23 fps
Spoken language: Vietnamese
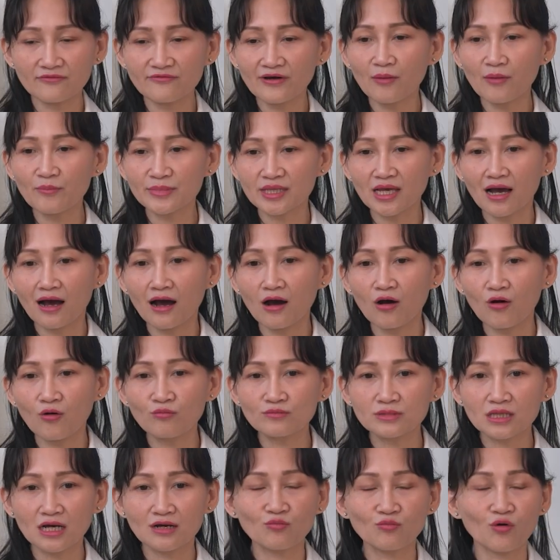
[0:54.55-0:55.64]
vong do ung
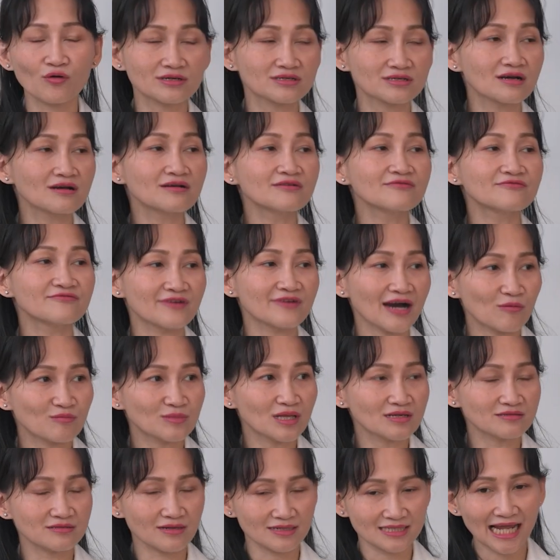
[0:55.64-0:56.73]
thư buồng trứng và ung thư
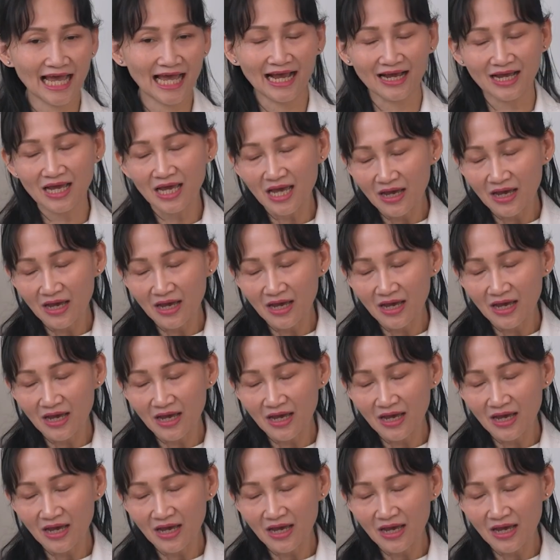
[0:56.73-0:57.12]
trực tràng.